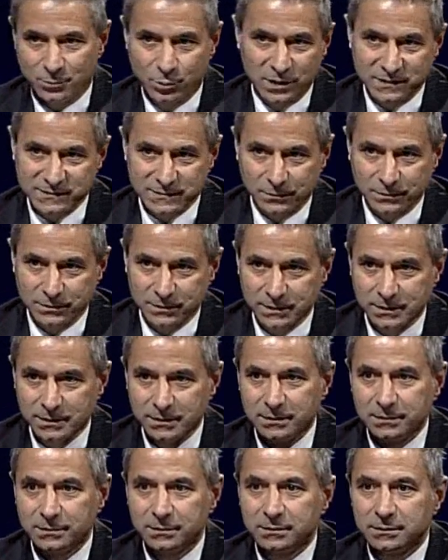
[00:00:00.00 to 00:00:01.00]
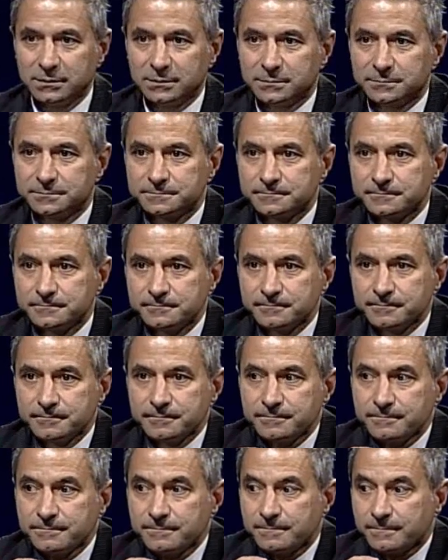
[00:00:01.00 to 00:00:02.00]
piani aziendali, questi, come
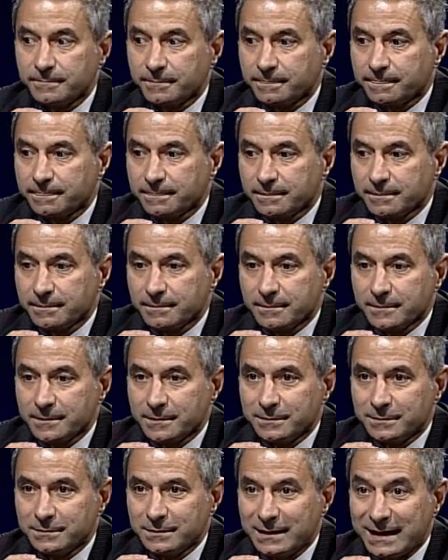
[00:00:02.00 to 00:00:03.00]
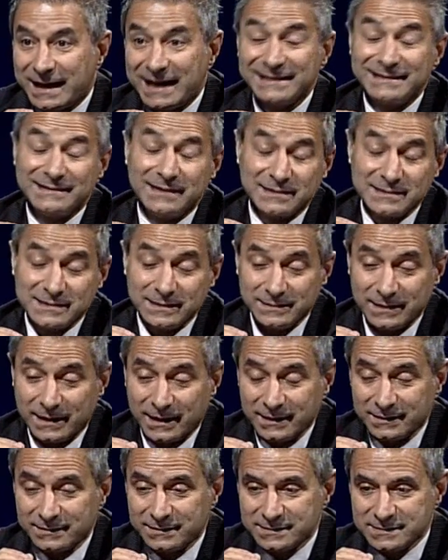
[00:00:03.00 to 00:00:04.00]
si chiama? Piani aziendali, atti aziendali, atti aziendali,
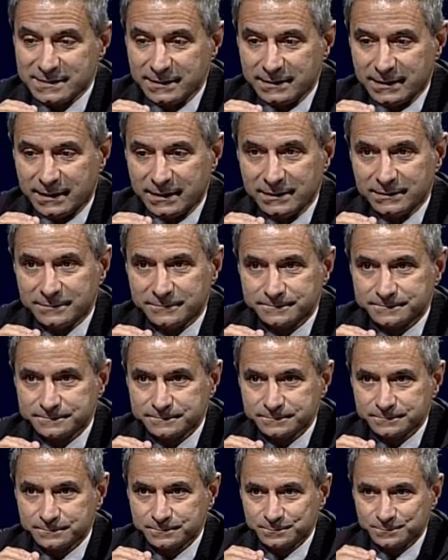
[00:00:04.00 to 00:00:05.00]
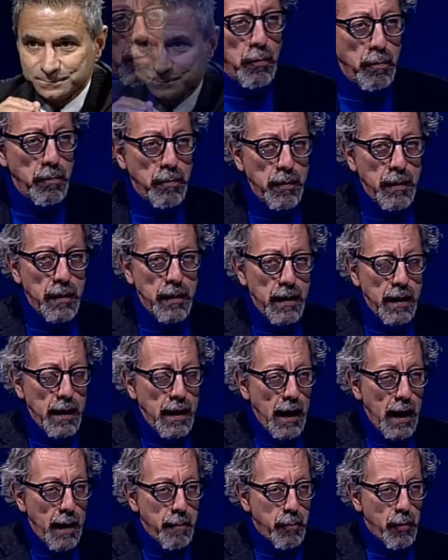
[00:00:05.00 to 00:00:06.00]
che vanno, vengono eh,
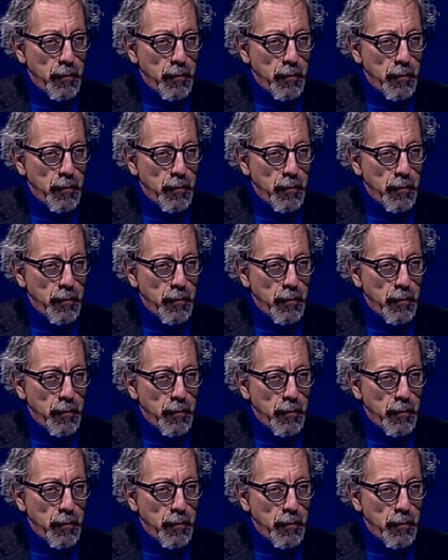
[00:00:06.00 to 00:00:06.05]
approvati, poi